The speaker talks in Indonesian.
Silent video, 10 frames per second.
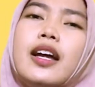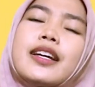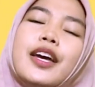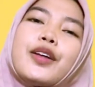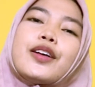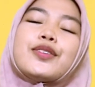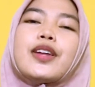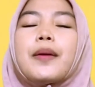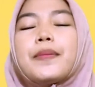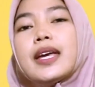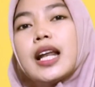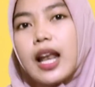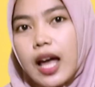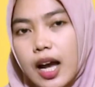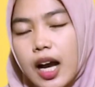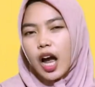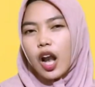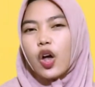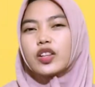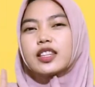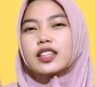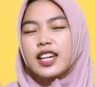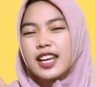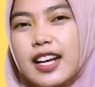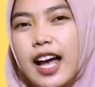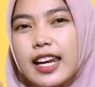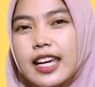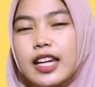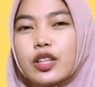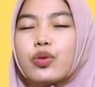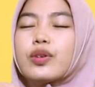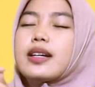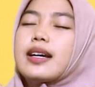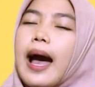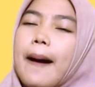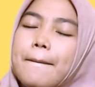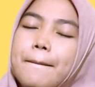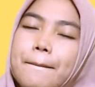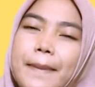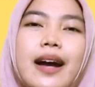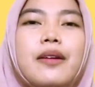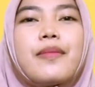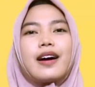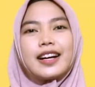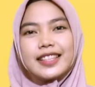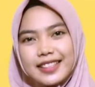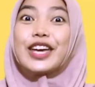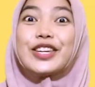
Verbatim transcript: kan Kak sudah bilang kalau trik kali ini tuh gampang banget.